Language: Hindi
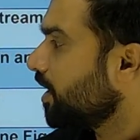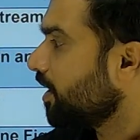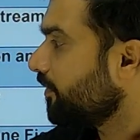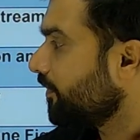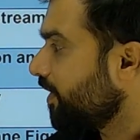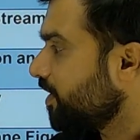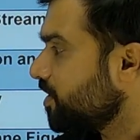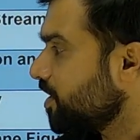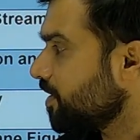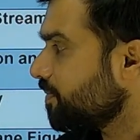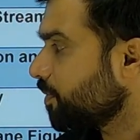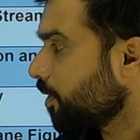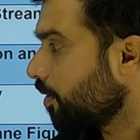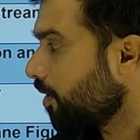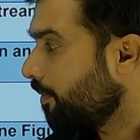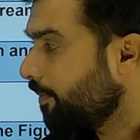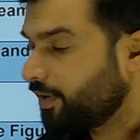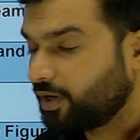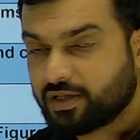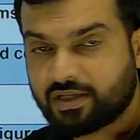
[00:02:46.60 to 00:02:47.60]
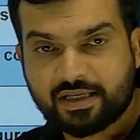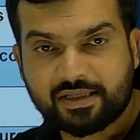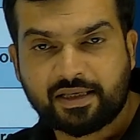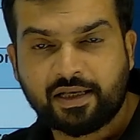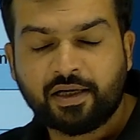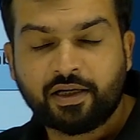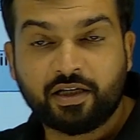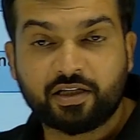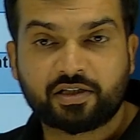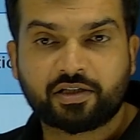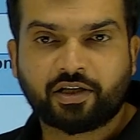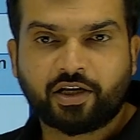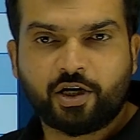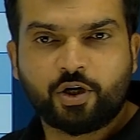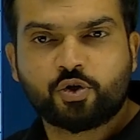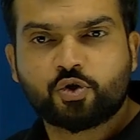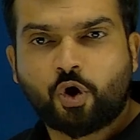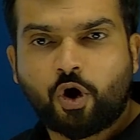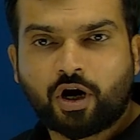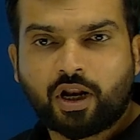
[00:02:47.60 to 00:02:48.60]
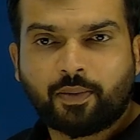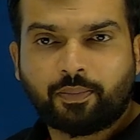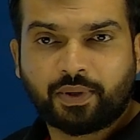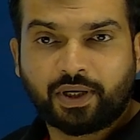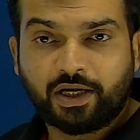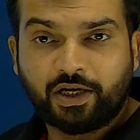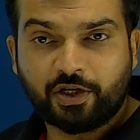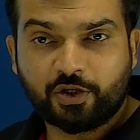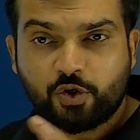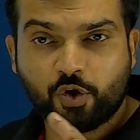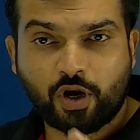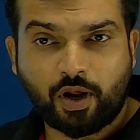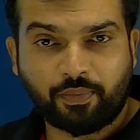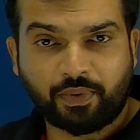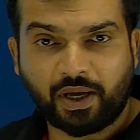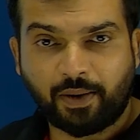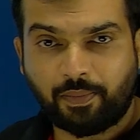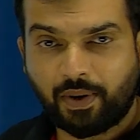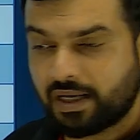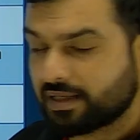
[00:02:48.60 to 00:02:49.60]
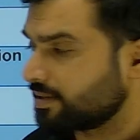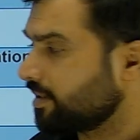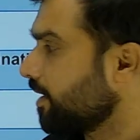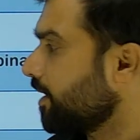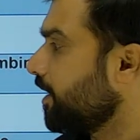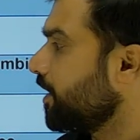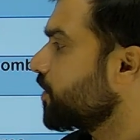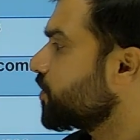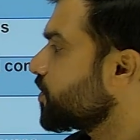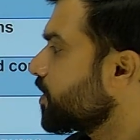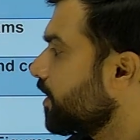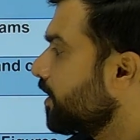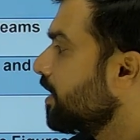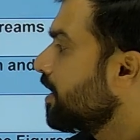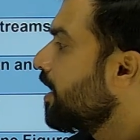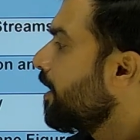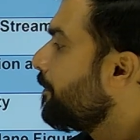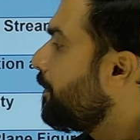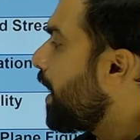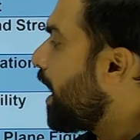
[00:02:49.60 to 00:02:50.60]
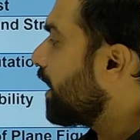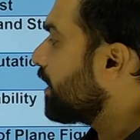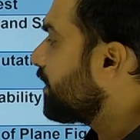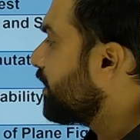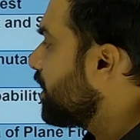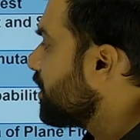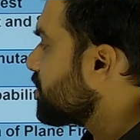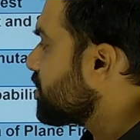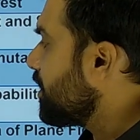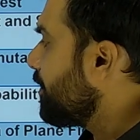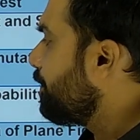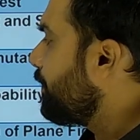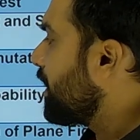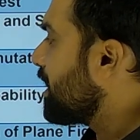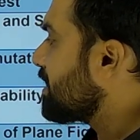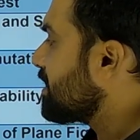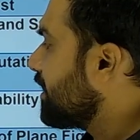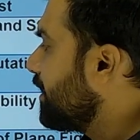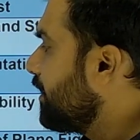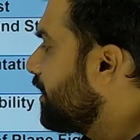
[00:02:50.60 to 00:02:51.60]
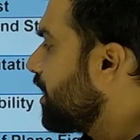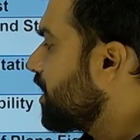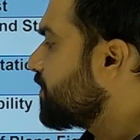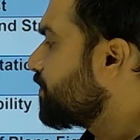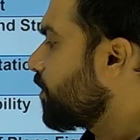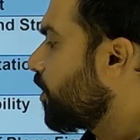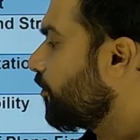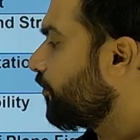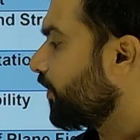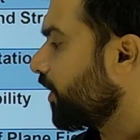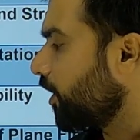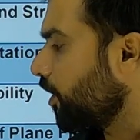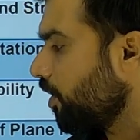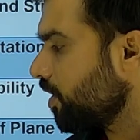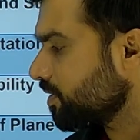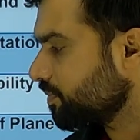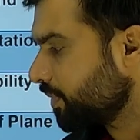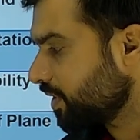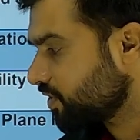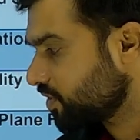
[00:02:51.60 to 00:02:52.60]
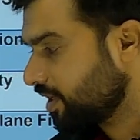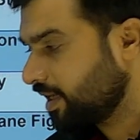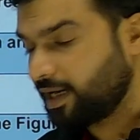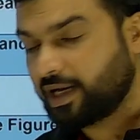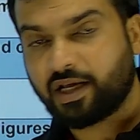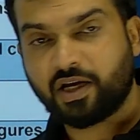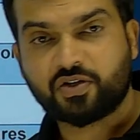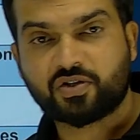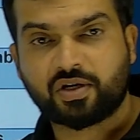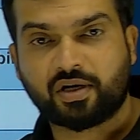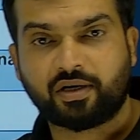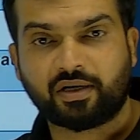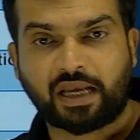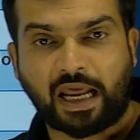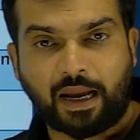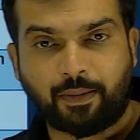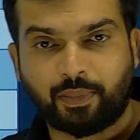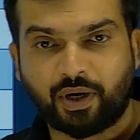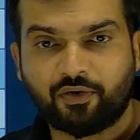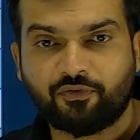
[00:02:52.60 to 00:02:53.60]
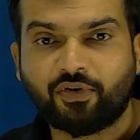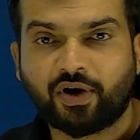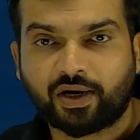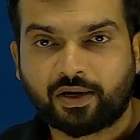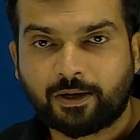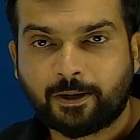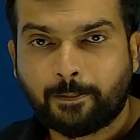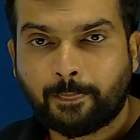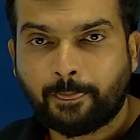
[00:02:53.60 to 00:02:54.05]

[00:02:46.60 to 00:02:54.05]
एवरेजेस प्रॉब्लम ऑन एजेस स्क्रीनशॉट आप ले लीजिए और आपके पास रख लीजिए पार्टनरशिप परसेंटेज प्रॉफिट लॉस मिक्सर एलिगेशन एंड टाइम एंड वर्क